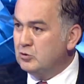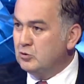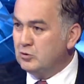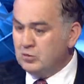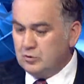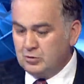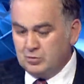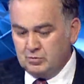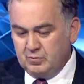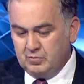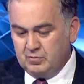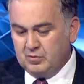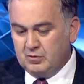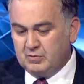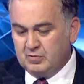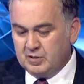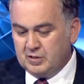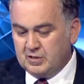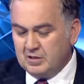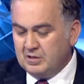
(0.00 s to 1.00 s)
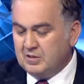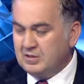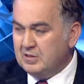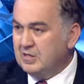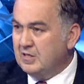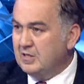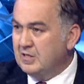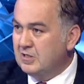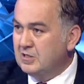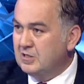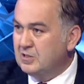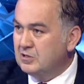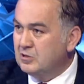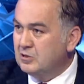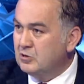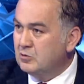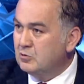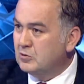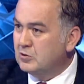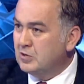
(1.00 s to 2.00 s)
Çünkü firmada
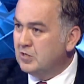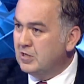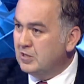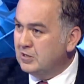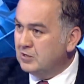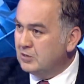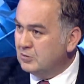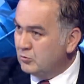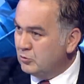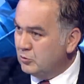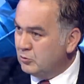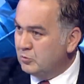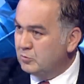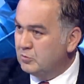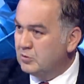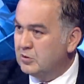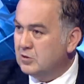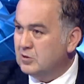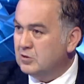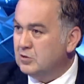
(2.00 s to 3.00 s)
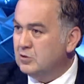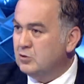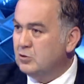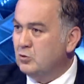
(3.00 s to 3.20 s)
Karadeniz'in yükselen kutup yıldızı,